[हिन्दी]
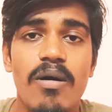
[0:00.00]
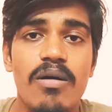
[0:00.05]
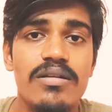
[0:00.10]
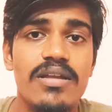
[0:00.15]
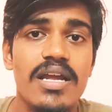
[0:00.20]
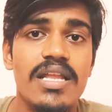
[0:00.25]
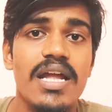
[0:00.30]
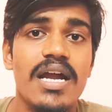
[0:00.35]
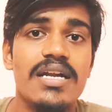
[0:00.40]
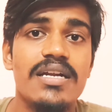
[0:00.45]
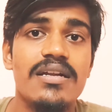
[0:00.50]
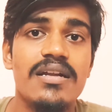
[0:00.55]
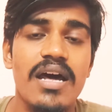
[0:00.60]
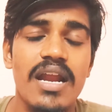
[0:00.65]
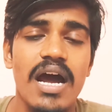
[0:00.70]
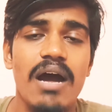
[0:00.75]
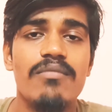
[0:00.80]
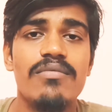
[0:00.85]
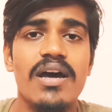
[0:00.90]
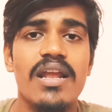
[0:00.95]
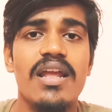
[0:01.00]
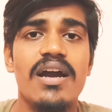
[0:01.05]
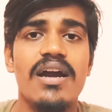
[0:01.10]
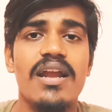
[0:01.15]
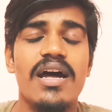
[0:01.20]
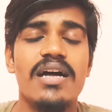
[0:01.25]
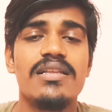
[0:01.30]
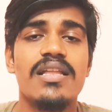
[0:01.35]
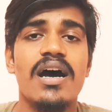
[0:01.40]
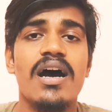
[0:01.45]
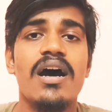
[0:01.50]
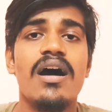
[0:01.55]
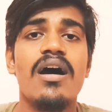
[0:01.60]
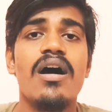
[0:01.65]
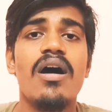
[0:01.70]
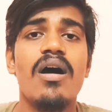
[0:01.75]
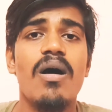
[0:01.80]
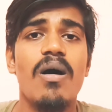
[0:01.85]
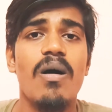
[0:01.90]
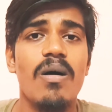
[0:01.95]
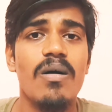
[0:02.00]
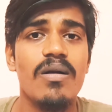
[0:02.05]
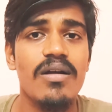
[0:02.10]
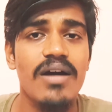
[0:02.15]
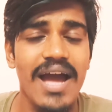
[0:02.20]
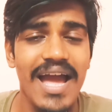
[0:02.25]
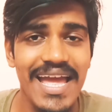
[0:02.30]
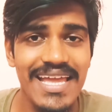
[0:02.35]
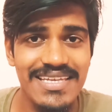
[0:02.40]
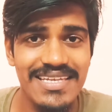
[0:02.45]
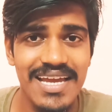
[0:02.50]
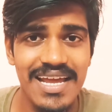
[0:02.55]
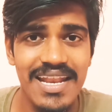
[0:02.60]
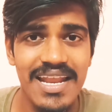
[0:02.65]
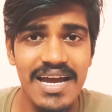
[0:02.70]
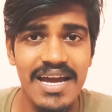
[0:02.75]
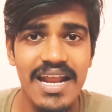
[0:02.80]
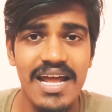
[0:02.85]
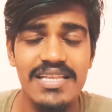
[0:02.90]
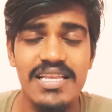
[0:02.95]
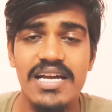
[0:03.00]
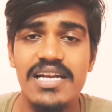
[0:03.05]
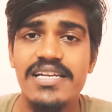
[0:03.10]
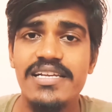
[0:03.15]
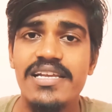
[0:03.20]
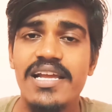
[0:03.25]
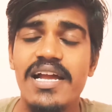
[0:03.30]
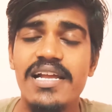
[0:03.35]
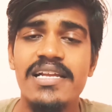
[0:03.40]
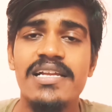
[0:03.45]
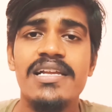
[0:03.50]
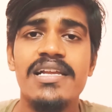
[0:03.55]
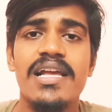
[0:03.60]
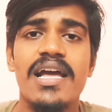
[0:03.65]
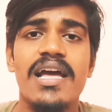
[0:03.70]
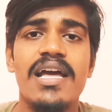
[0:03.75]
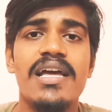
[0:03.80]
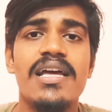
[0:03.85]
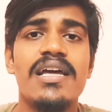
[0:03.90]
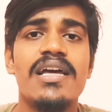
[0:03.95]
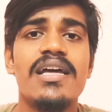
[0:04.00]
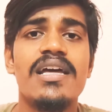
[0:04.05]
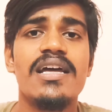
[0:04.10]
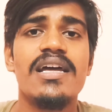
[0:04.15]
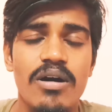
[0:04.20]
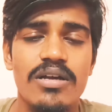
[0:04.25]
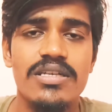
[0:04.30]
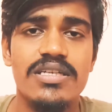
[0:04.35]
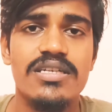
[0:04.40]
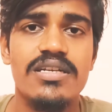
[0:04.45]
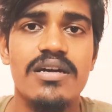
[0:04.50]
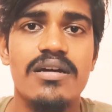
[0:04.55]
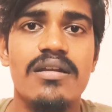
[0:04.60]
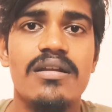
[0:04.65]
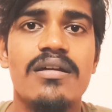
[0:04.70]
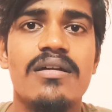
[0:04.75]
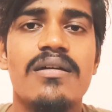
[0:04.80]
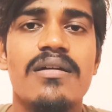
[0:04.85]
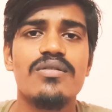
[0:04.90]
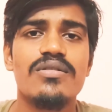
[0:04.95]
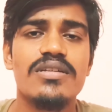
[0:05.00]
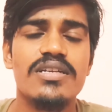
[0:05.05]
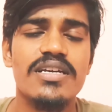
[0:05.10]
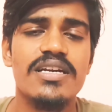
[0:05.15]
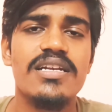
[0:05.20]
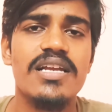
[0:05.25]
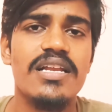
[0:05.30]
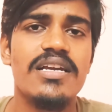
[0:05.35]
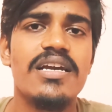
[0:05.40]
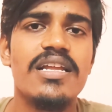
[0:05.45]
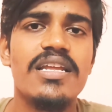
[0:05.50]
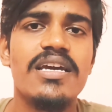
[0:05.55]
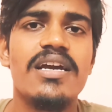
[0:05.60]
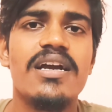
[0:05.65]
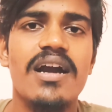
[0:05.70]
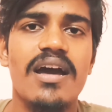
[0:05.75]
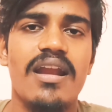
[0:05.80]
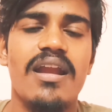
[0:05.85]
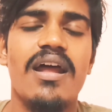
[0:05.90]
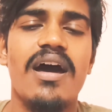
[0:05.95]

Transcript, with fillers: बहुत ज़्यादा डरावना लग रहा था और ऐसा लग रहा था कि यही है मॉन्स्टर जो सीजर किलिंग कर